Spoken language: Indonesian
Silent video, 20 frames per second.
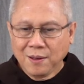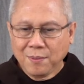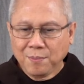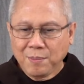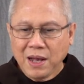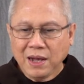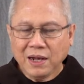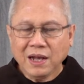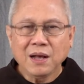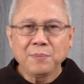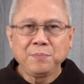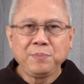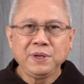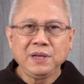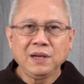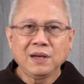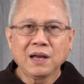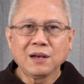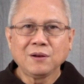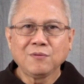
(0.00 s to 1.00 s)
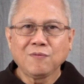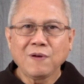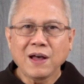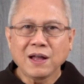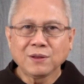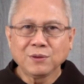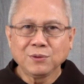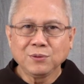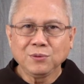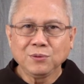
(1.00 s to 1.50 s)
maka berikan
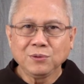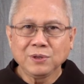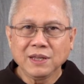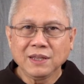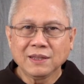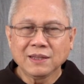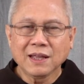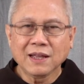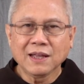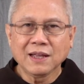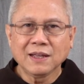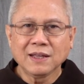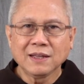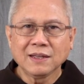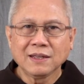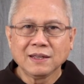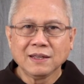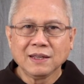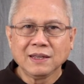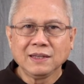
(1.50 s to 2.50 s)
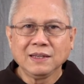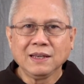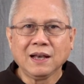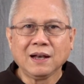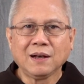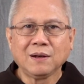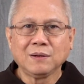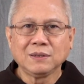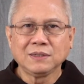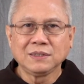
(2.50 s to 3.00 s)
waktu kita
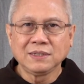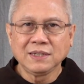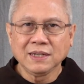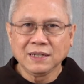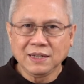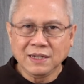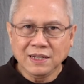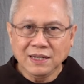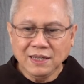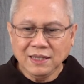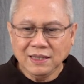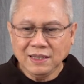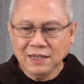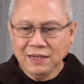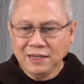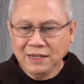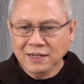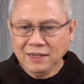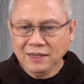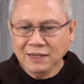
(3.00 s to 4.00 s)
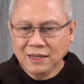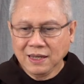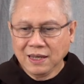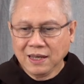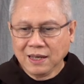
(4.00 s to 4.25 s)
yang sedikit ini